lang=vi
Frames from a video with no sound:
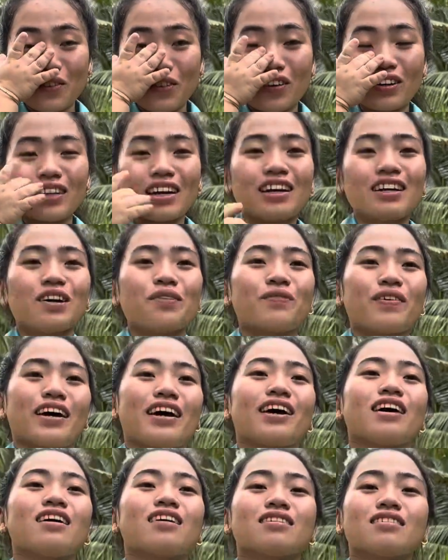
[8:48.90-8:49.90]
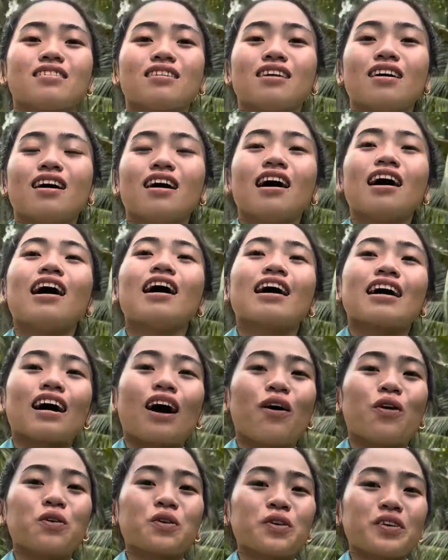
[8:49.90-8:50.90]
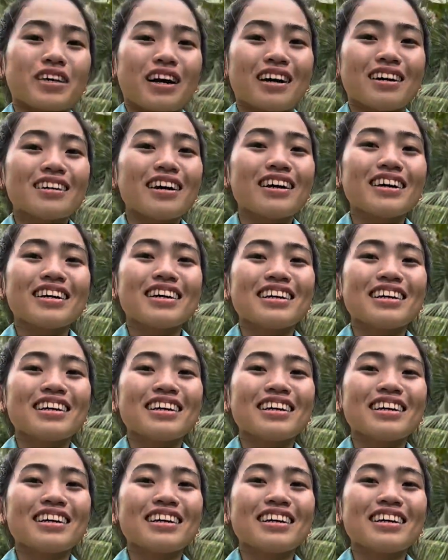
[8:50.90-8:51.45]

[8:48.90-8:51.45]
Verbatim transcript: mà có đi là mẹ hoặc là cậu rồi chở đi